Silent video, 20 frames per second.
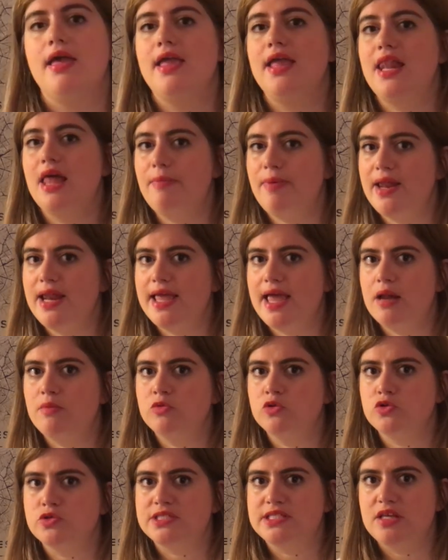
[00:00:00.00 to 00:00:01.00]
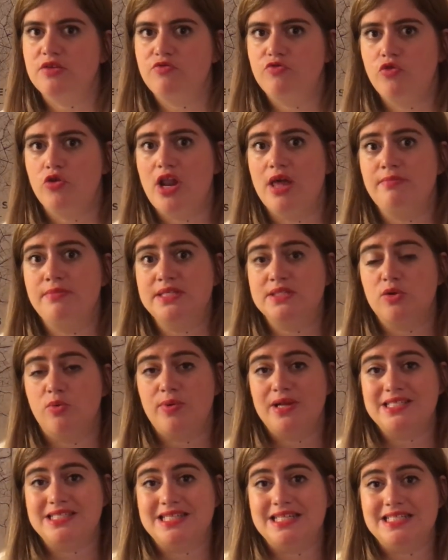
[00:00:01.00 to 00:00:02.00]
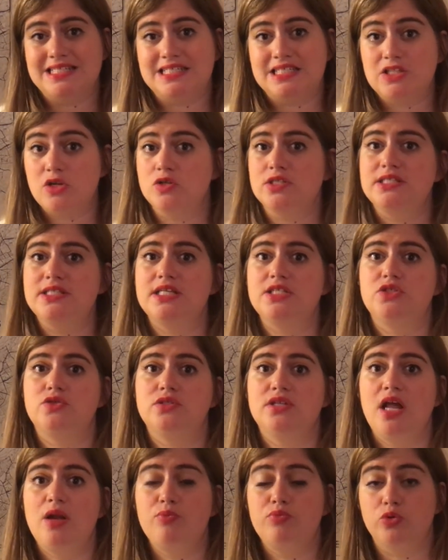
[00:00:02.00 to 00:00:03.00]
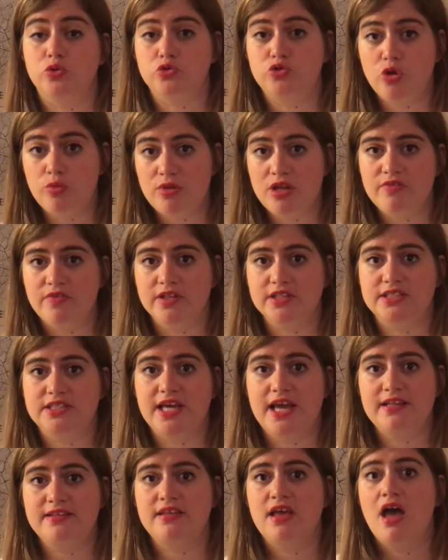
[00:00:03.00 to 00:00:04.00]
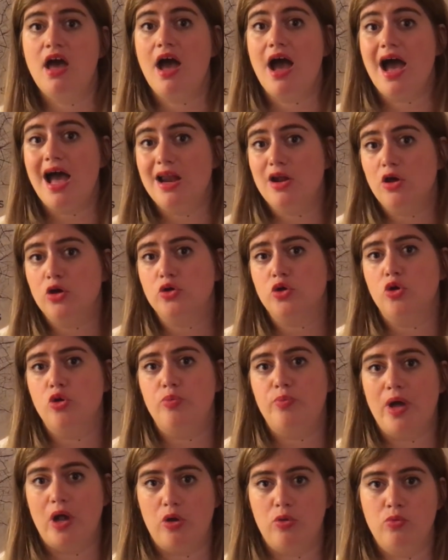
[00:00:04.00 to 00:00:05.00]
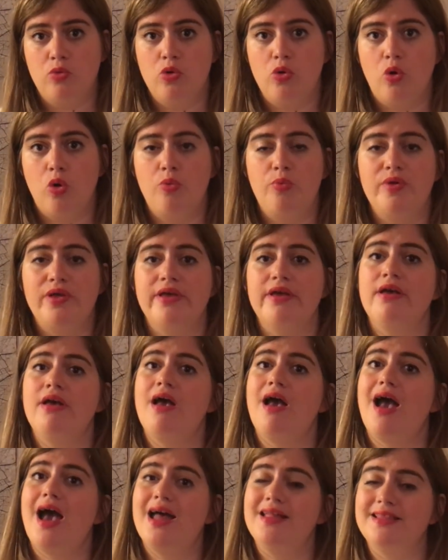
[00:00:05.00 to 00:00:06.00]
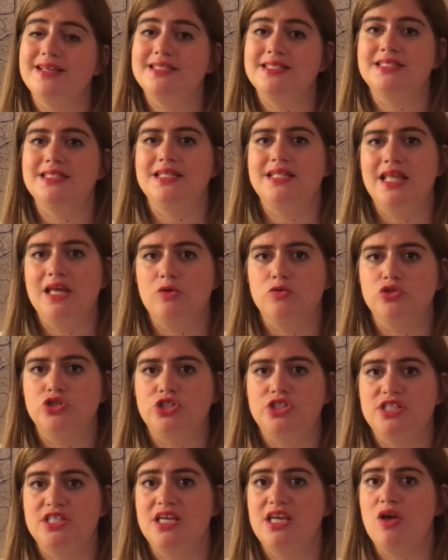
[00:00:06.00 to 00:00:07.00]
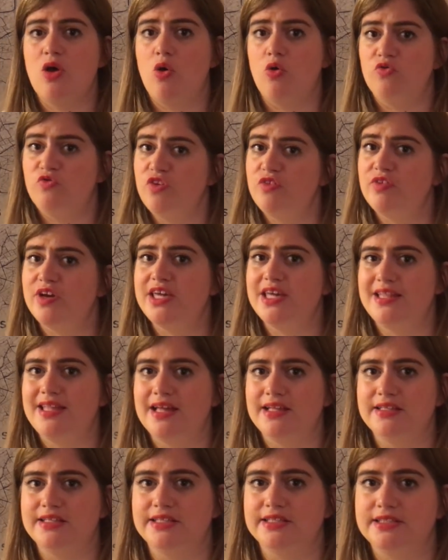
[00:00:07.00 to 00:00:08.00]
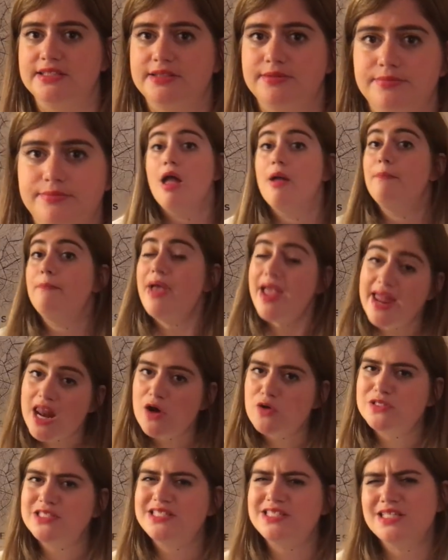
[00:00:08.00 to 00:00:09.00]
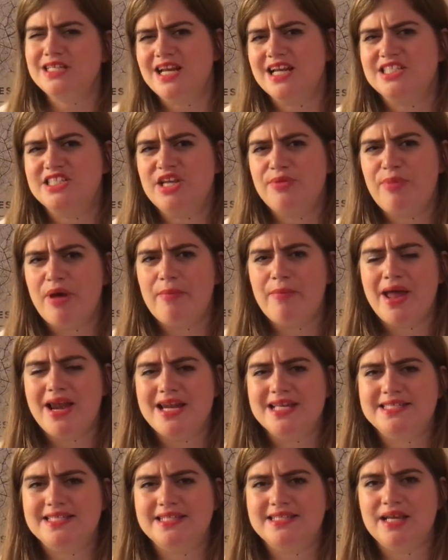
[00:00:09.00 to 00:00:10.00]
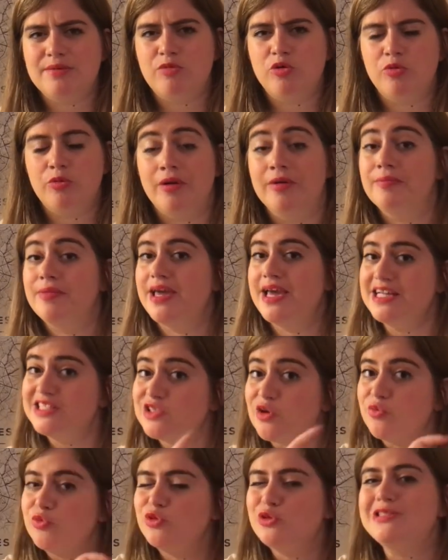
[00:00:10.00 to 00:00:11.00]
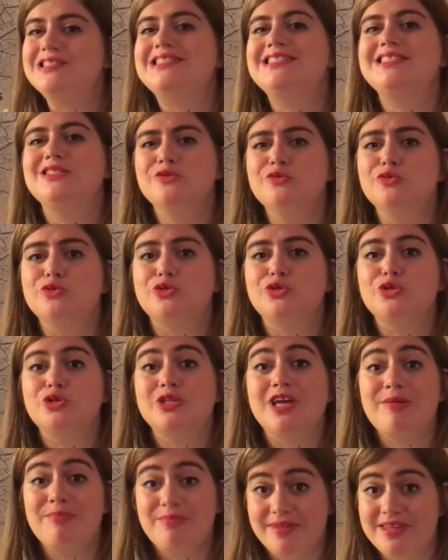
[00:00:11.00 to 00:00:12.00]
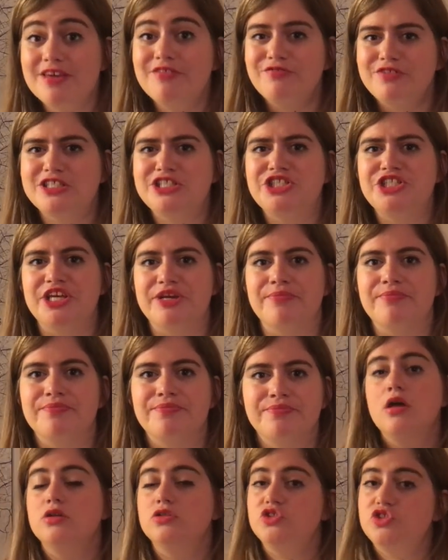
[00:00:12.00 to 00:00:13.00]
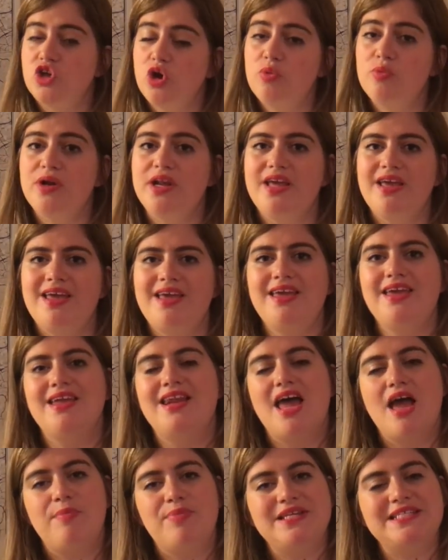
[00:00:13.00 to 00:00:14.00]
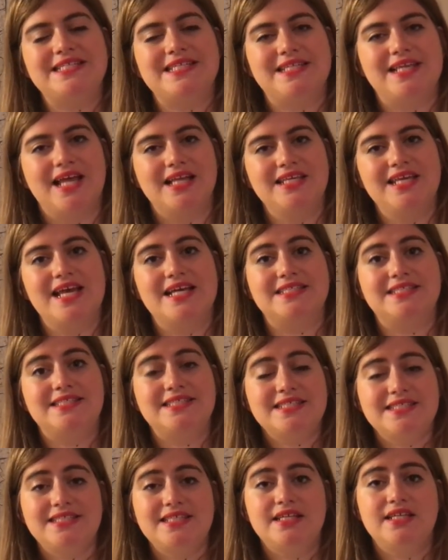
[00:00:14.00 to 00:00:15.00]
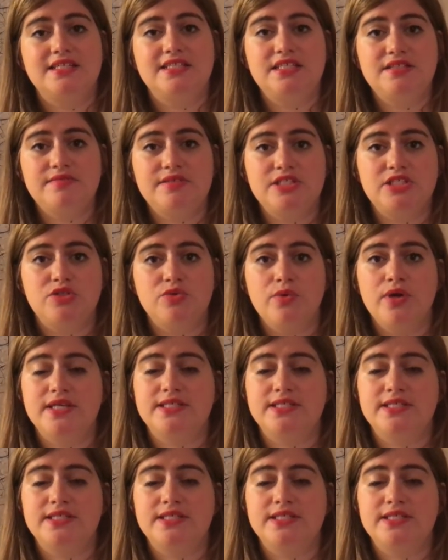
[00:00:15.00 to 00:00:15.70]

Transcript: Il appelle également de ses voeux la mise en place des listes transnationales pour 2024, alors que le Parlement européen a décidé de les rejeter en février dernier. Mais il a aussi clashé pas mal les États membres, étant tant mieux, sinon on se serait bien fait chier. D'emblée, il a appelé ces derniers à cesser les divisions